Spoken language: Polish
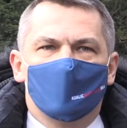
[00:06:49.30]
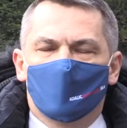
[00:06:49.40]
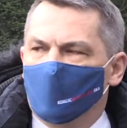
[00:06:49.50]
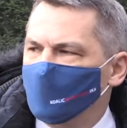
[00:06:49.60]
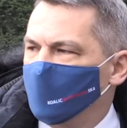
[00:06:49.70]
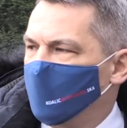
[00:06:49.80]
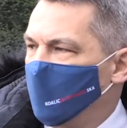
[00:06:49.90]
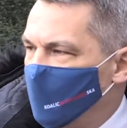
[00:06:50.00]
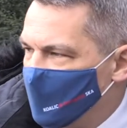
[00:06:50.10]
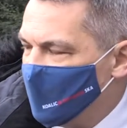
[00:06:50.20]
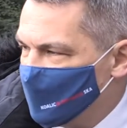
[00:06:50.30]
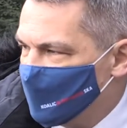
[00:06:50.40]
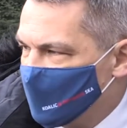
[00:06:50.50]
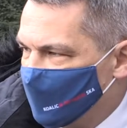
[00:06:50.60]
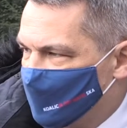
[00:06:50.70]
co do
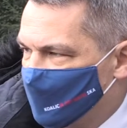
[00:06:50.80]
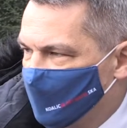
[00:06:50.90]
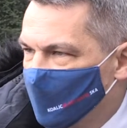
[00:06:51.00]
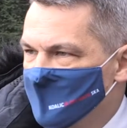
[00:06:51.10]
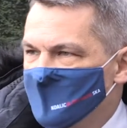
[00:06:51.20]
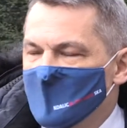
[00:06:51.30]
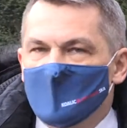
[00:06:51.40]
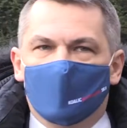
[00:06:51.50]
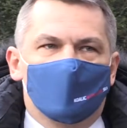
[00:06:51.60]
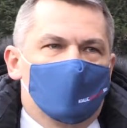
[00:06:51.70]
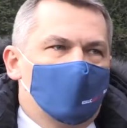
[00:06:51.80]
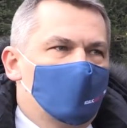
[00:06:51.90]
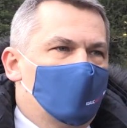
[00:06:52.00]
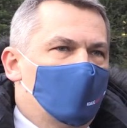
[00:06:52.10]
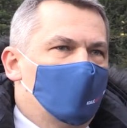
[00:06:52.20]
organizacji, co
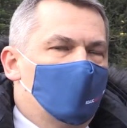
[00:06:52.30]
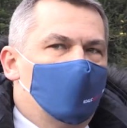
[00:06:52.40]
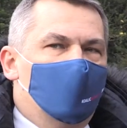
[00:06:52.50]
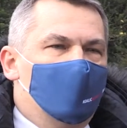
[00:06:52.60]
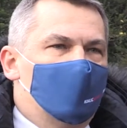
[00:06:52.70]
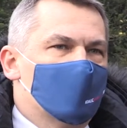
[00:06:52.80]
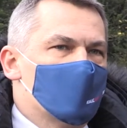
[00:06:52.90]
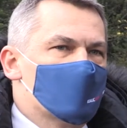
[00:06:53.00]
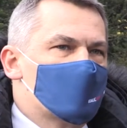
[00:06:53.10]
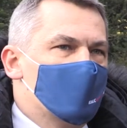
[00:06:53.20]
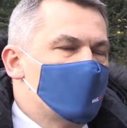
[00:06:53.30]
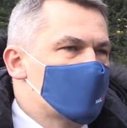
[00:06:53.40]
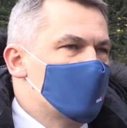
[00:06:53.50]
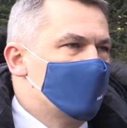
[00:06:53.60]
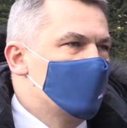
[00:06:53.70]
do y, tego, że
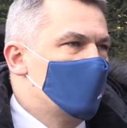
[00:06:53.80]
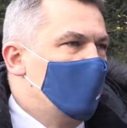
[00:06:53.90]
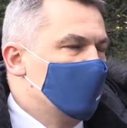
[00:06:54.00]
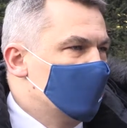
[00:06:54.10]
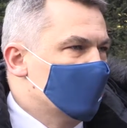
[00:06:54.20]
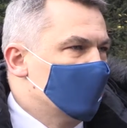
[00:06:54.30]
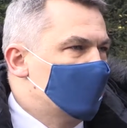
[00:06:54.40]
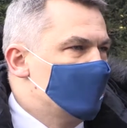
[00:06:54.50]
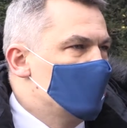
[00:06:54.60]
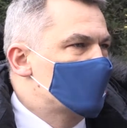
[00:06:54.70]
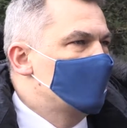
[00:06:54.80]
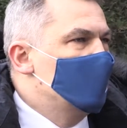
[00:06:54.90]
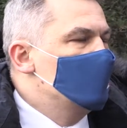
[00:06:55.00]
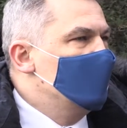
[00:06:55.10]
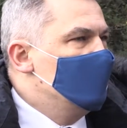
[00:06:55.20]
można było alternatywnie
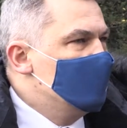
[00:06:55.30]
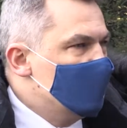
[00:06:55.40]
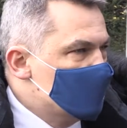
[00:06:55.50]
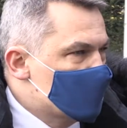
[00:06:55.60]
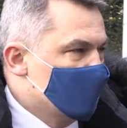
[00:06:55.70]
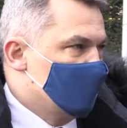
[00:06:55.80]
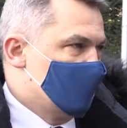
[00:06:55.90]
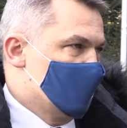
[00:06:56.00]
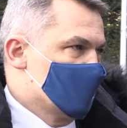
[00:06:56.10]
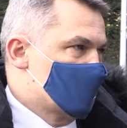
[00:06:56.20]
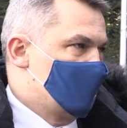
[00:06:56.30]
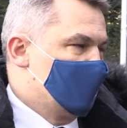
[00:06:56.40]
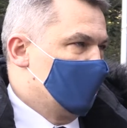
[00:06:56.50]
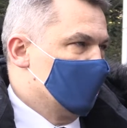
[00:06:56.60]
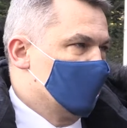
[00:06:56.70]
zupełnie inaczej te
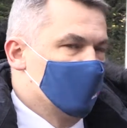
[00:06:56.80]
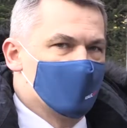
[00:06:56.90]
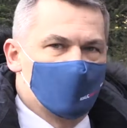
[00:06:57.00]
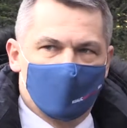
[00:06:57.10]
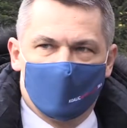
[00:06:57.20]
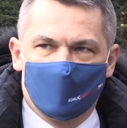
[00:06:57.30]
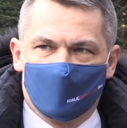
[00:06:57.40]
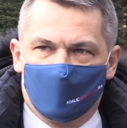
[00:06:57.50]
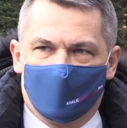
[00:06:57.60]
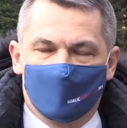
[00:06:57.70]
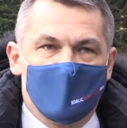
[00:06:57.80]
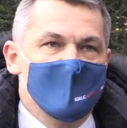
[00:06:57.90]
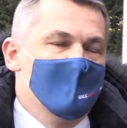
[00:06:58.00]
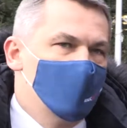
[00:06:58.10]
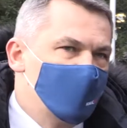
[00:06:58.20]
szpitale zorganizować.
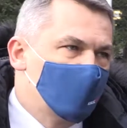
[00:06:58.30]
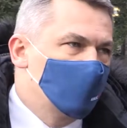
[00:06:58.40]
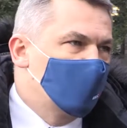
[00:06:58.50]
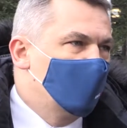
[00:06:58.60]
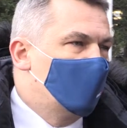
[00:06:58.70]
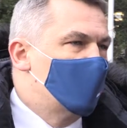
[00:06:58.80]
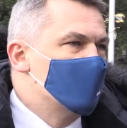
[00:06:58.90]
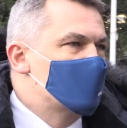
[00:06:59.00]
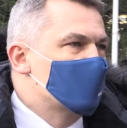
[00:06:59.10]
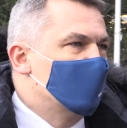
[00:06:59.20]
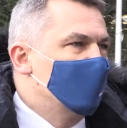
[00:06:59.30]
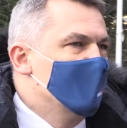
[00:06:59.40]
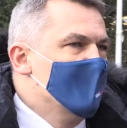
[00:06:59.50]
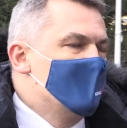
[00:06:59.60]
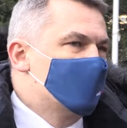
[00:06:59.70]
Mówię tutaj o pomyśle
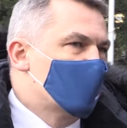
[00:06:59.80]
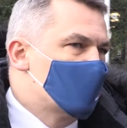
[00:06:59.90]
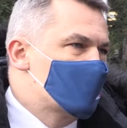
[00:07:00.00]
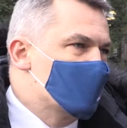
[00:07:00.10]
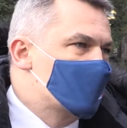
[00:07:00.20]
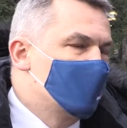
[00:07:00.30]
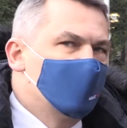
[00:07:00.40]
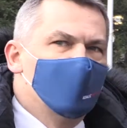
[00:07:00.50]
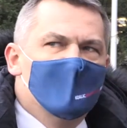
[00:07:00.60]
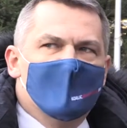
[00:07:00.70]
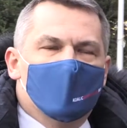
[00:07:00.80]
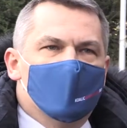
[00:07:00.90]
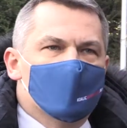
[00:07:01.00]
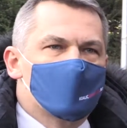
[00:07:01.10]
y, chociażby y,